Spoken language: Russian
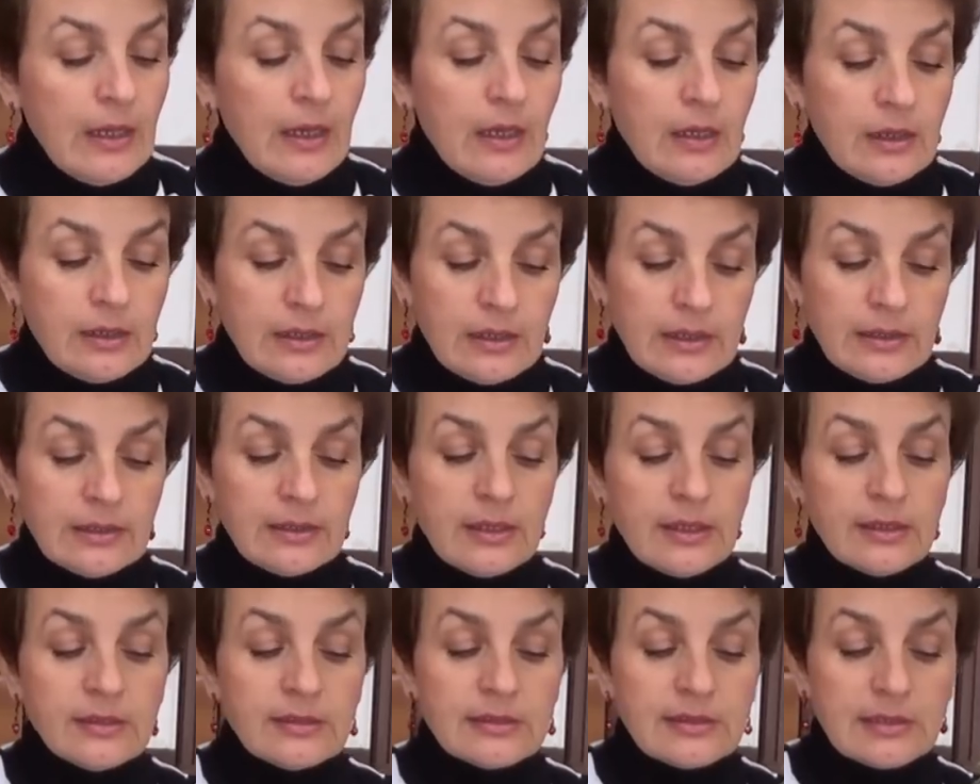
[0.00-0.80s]
А,
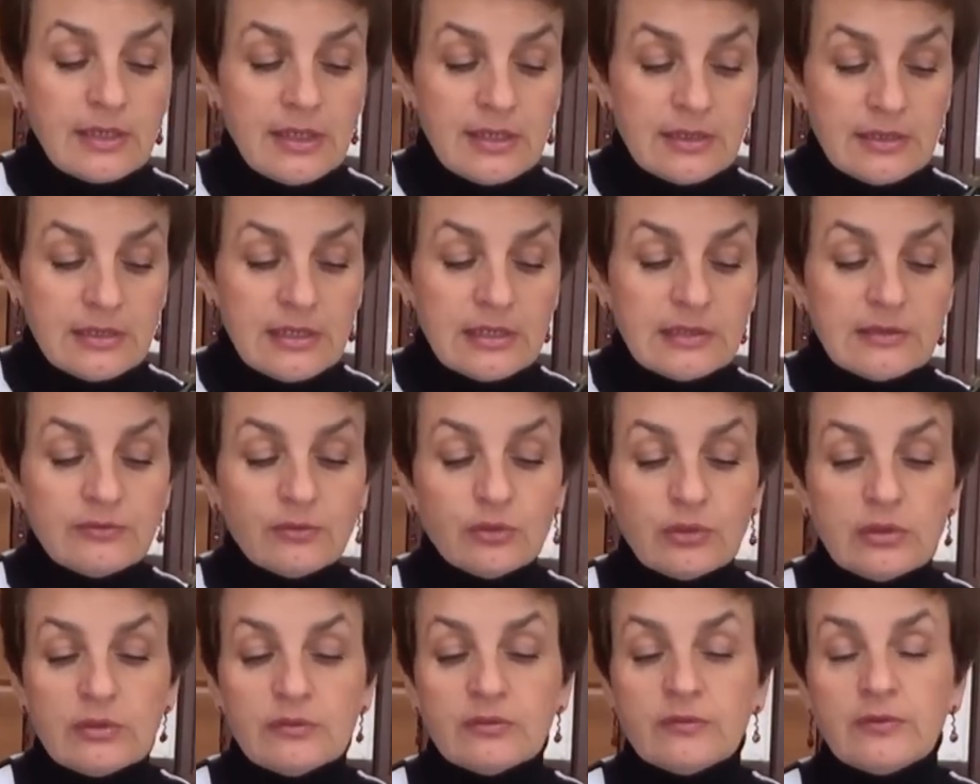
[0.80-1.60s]
надо сказать,
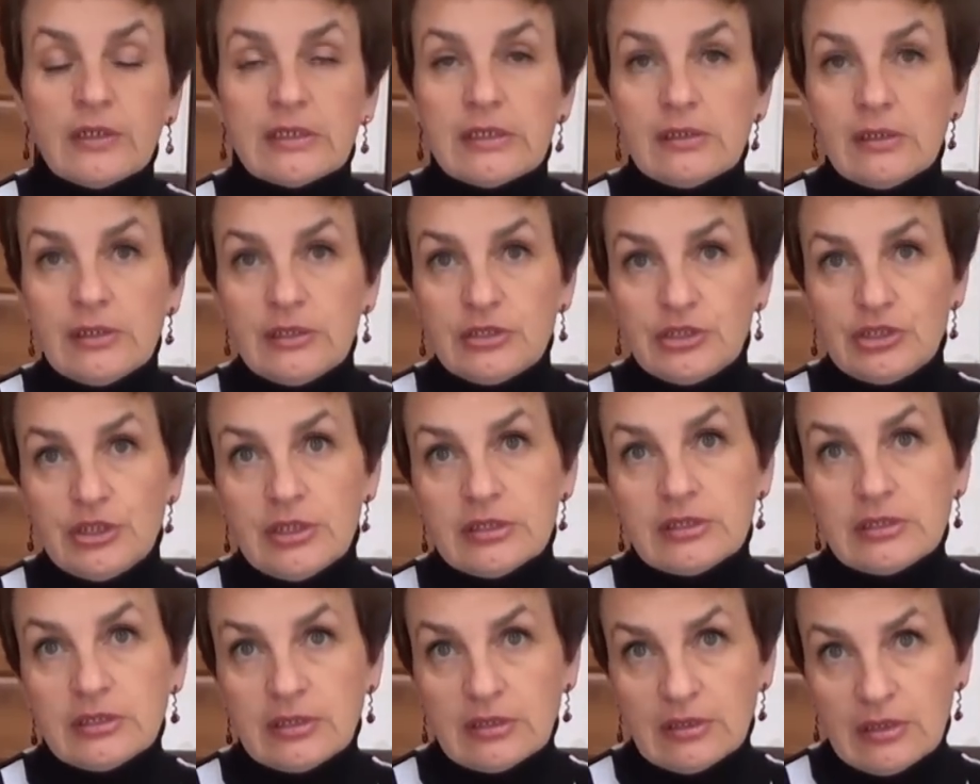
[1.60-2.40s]
вот в
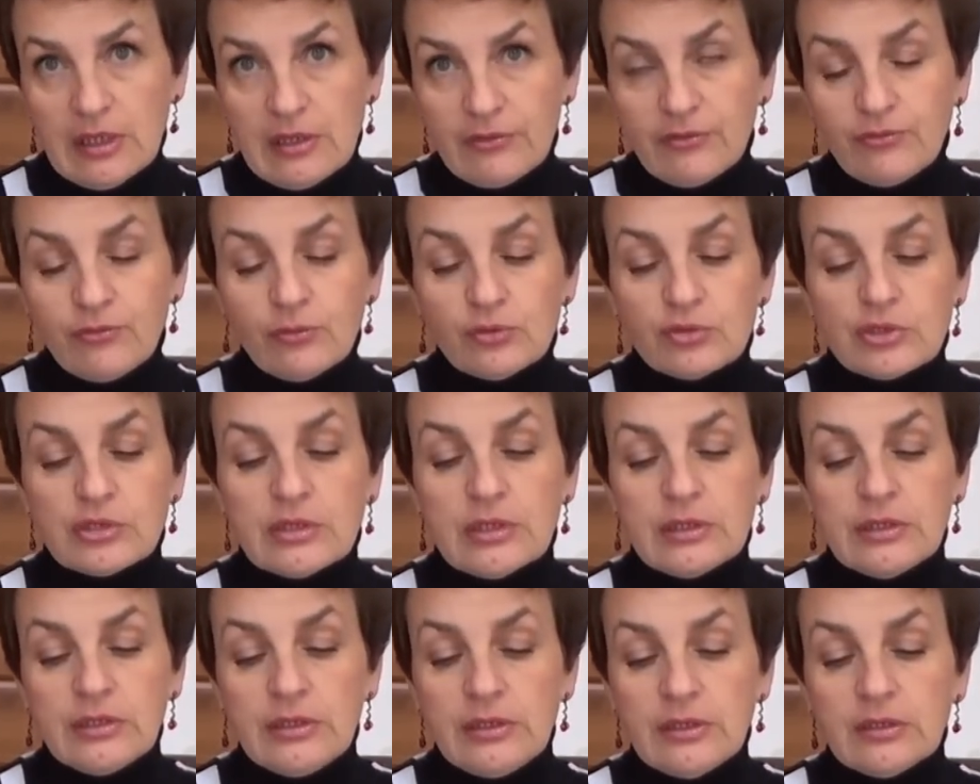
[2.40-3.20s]
отличие от
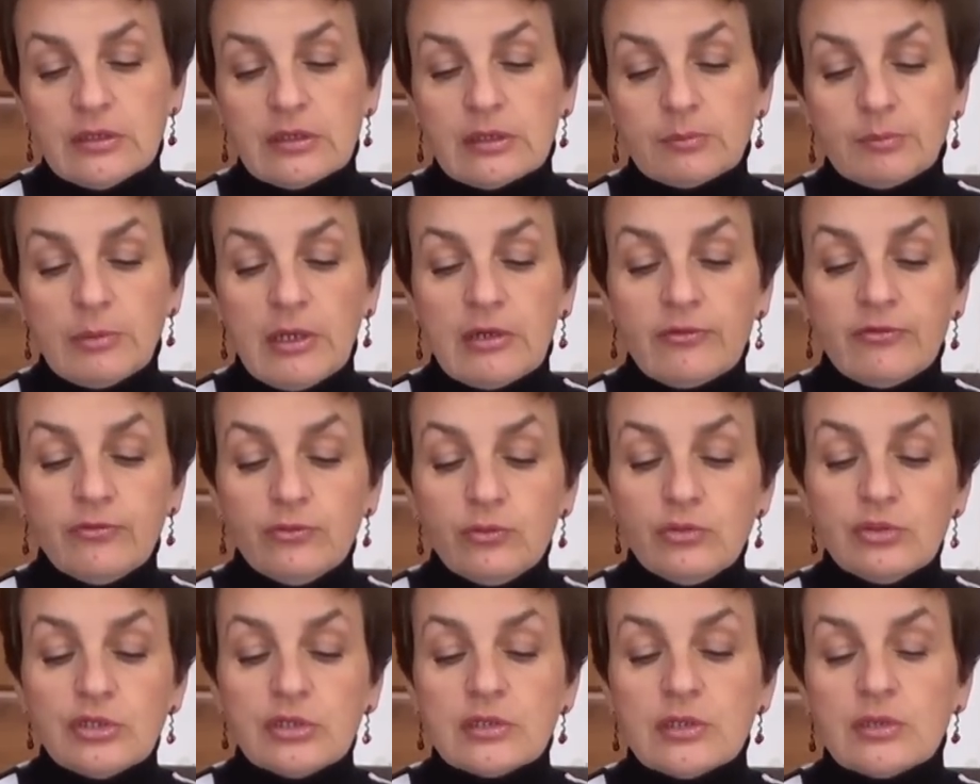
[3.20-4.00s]
дихлофоса и
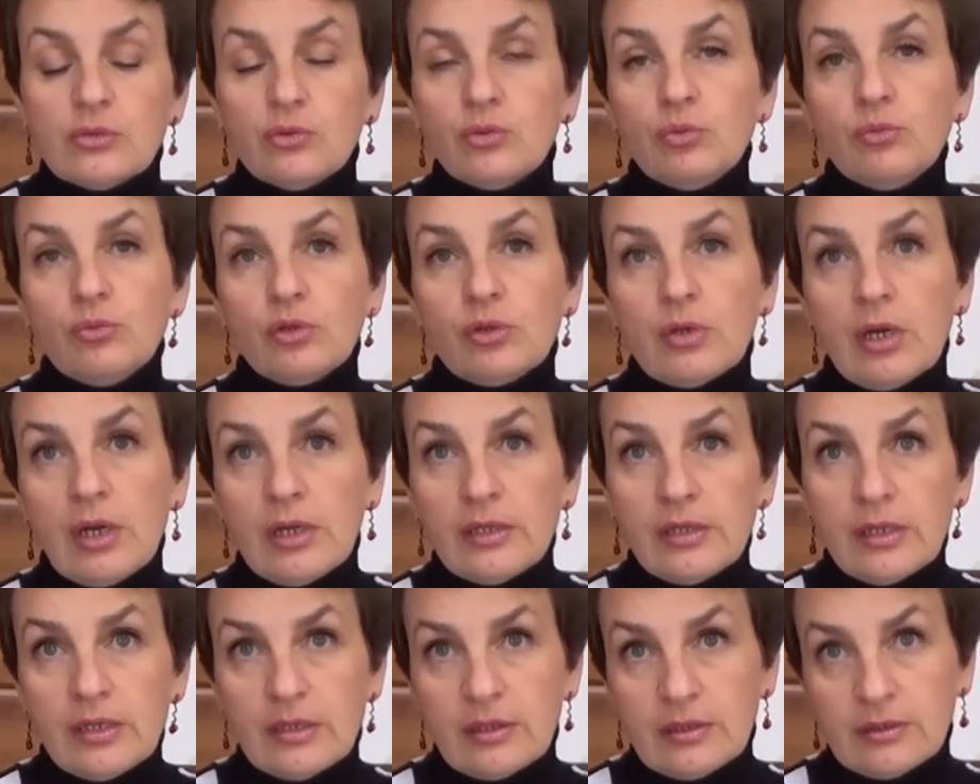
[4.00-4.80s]
карбофоса, у
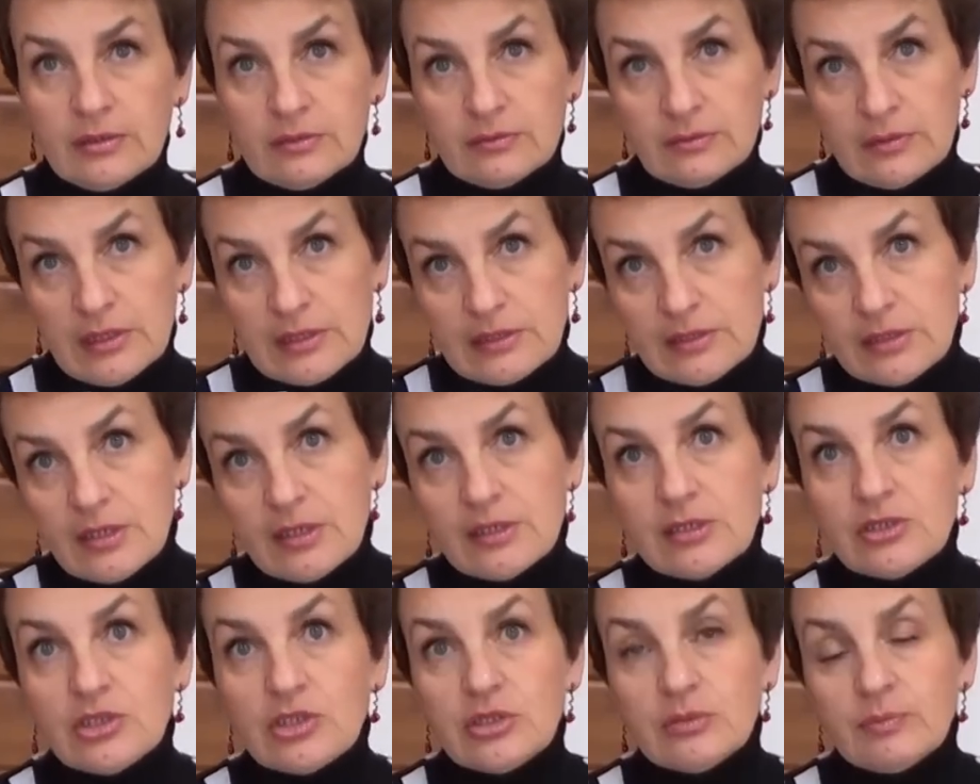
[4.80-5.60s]
мухаяра
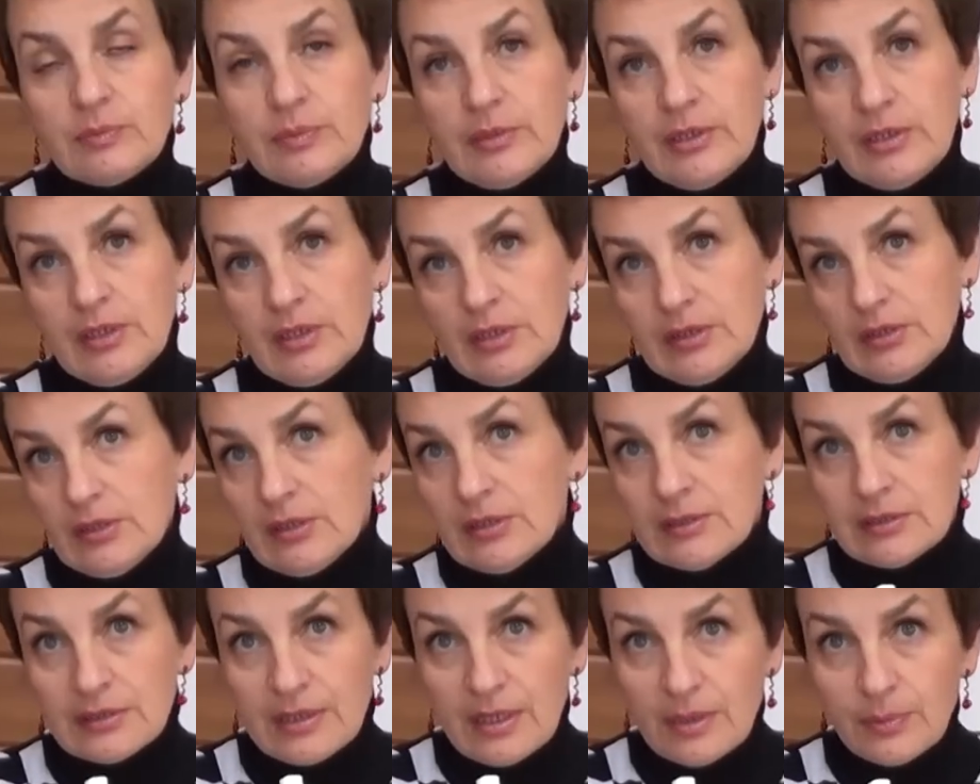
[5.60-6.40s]
достаточно
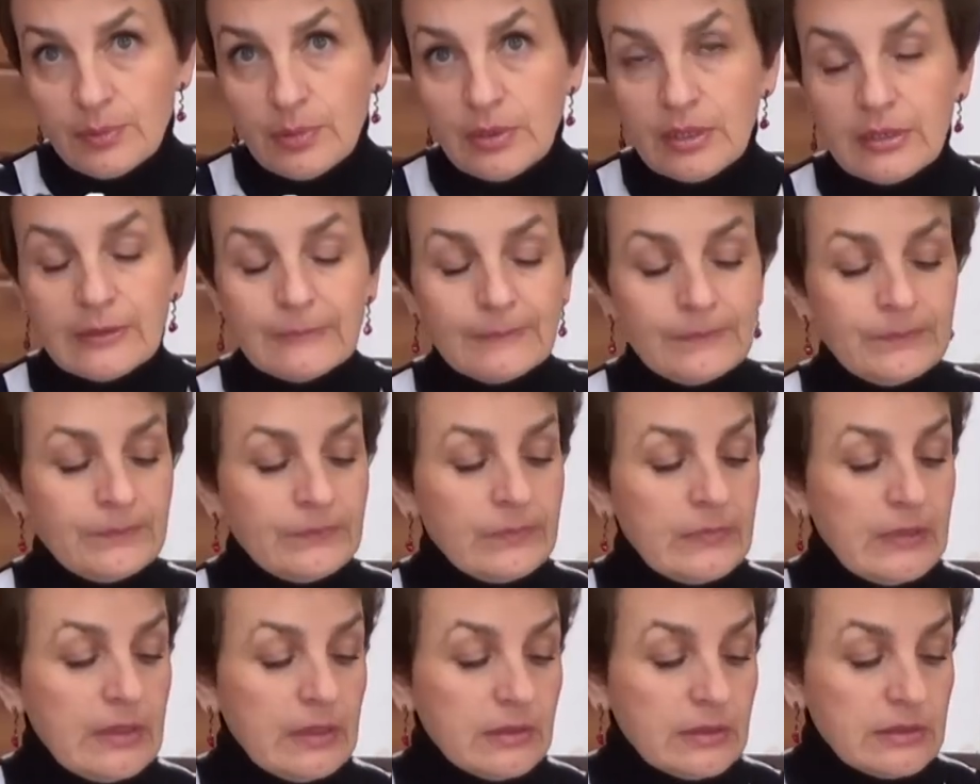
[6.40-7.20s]
приятный запах.
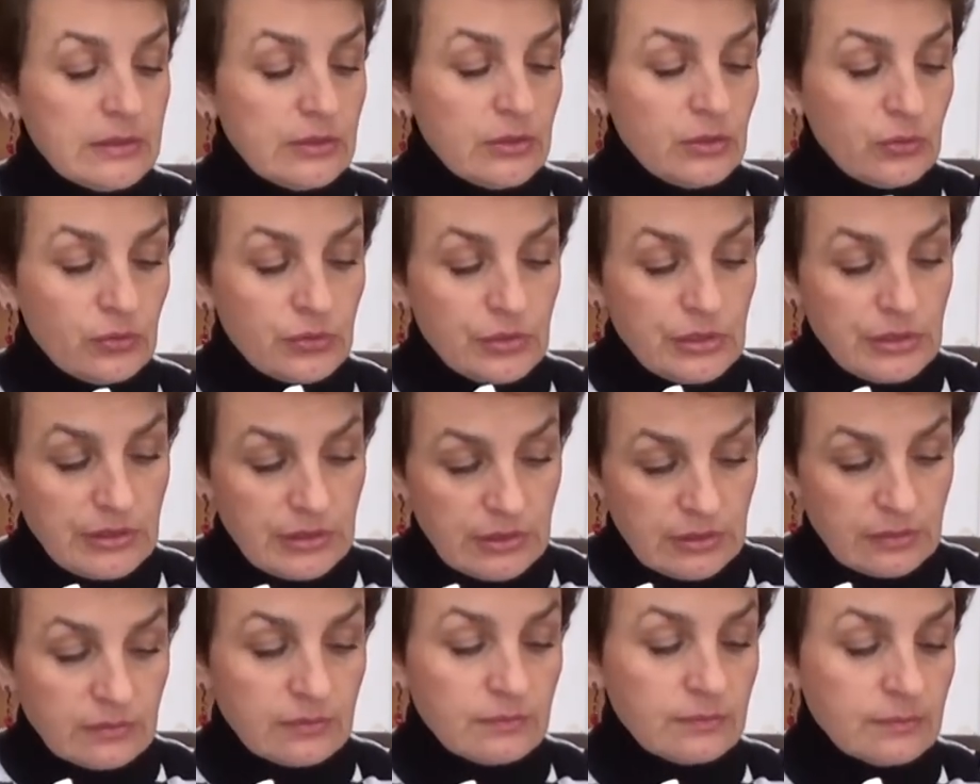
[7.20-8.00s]
То, то есть
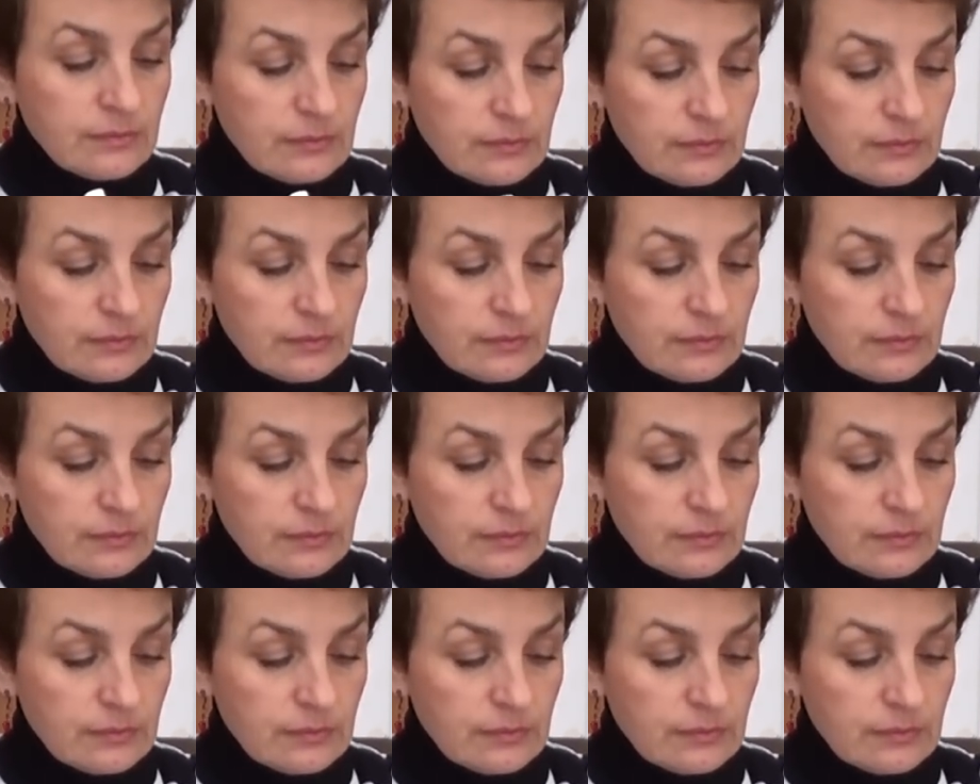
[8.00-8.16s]
э,